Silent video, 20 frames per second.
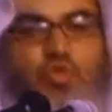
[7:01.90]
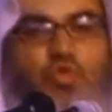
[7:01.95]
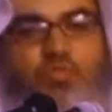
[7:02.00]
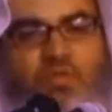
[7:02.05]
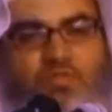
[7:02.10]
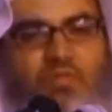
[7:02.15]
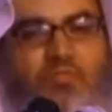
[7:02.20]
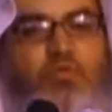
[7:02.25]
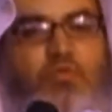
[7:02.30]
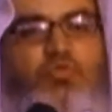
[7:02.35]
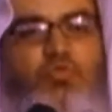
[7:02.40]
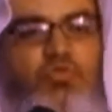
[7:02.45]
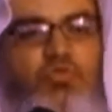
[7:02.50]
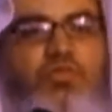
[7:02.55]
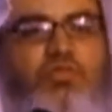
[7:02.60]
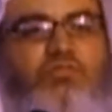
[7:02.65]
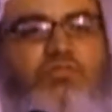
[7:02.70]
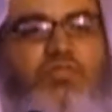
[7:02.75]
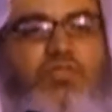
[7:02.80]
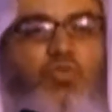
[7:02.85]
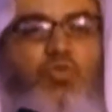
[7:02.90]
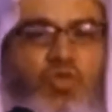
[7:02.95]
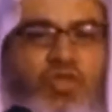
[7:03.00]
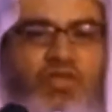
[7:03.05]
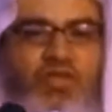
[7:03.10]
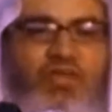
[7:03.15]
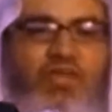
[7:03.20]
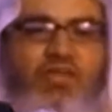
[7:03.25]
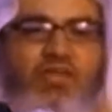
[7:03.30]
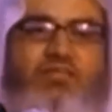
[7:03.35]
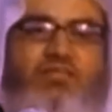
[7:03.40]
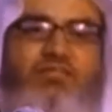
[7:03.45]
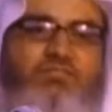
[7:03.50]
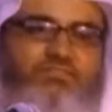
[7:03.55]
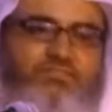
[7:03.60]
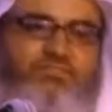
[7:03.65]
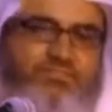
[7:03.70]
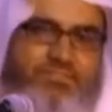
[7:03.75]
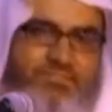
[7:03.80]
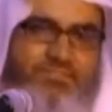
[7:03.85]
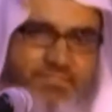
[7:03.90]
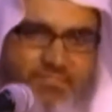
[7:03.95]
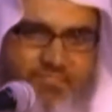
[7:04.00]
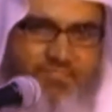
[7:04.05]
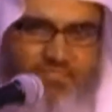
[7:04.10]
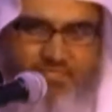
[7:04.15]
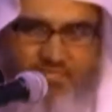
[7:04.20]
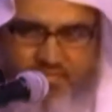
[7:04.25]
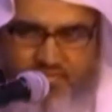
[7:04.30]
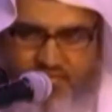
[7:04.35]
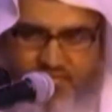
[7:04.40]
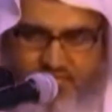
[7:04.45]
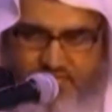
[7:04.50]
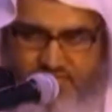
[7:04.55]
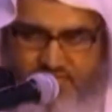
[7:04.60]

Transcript: दिल हसद बोझ नफरत से फटने को आता है